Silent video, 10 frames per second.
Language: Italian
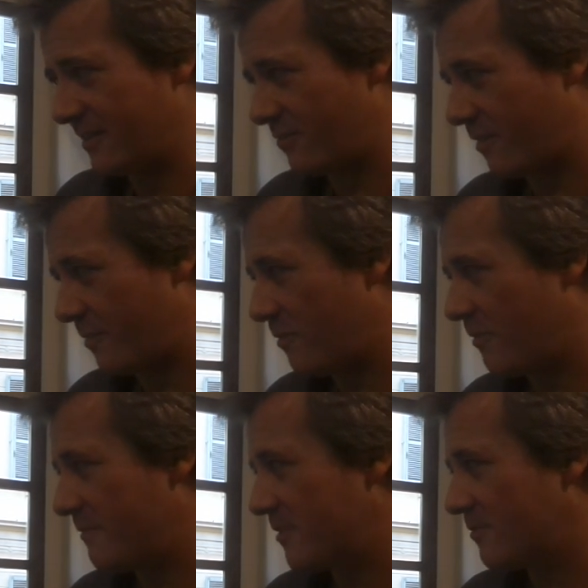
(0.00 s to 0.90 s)

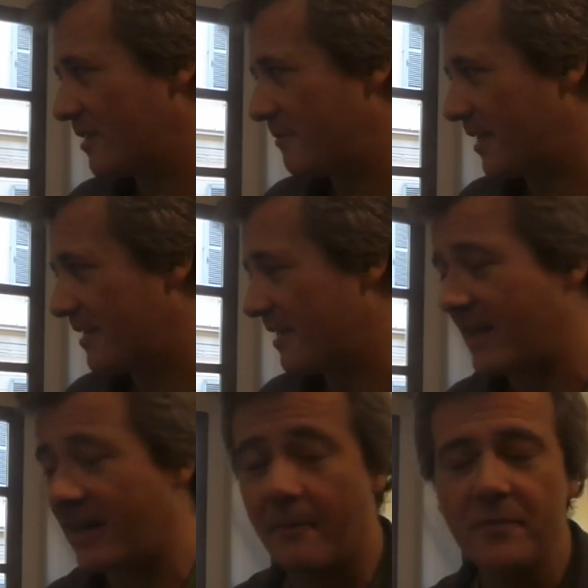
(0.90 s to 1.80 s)
sovrappopolamento del pianeta
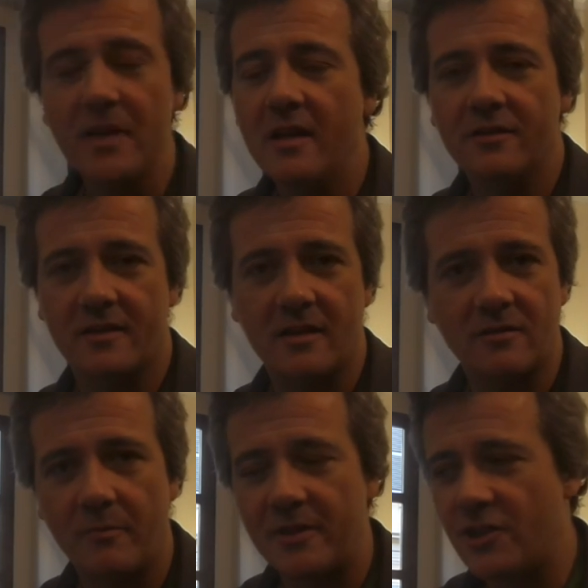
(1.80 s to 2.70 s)
Terra, c'è sta
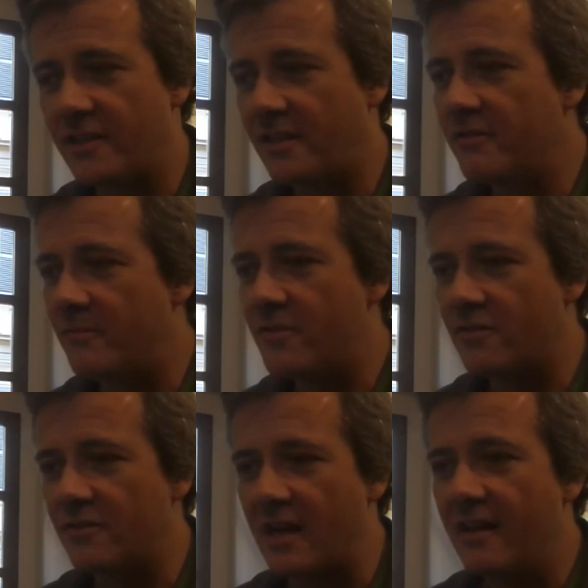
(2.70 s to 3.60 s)
troppa gente, quindi
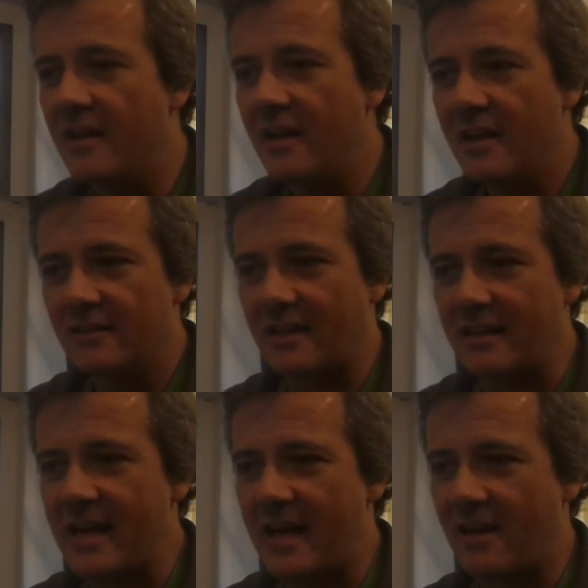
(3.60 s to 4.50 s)
bisogna
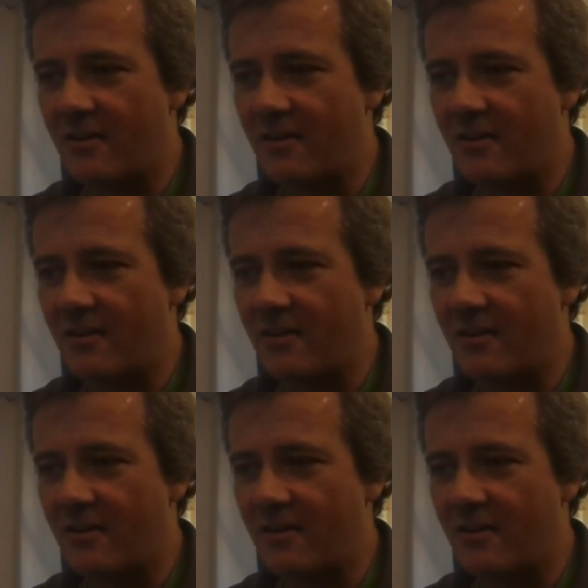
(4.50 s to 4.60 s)
tagliare.